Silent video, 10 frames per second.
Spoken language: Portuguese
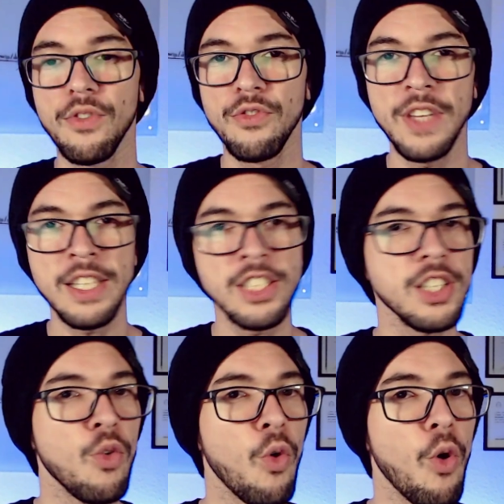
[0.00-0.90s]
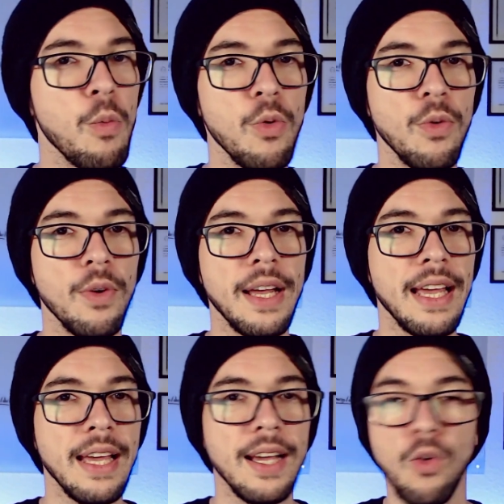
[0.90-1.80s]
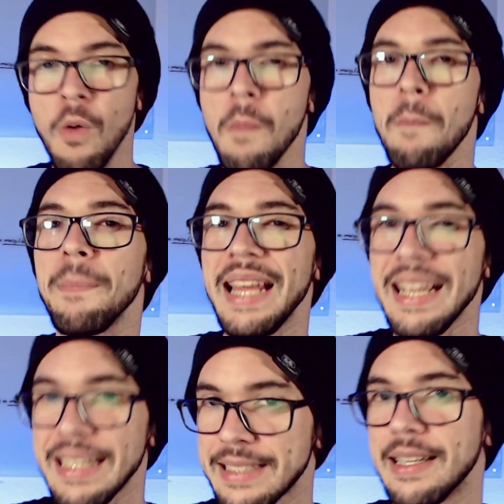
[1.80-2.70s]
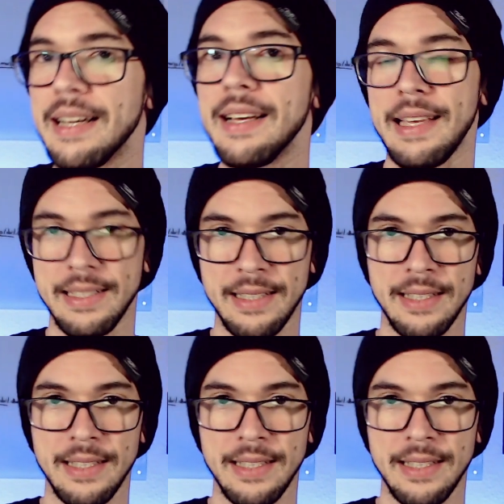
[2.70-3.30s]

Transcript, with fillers: Veja como é complexa essa